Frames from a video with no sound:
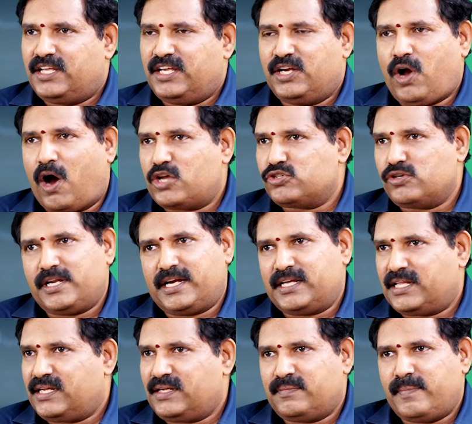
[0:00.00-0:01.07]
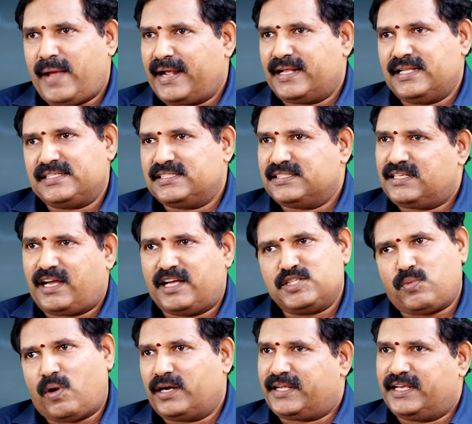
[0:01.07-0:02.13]
ఈ గాజు ఉన్నాయి కదా బ్యాంగిల్స్ అది
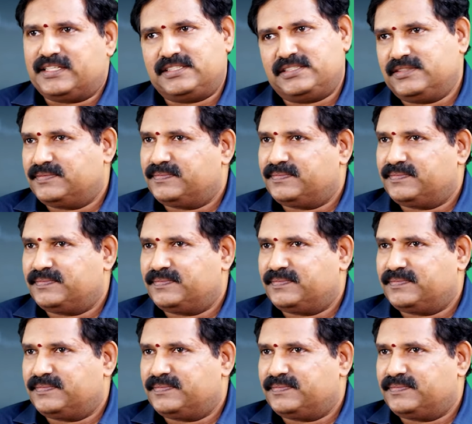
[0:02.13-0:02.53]
స్మాల్ కేస్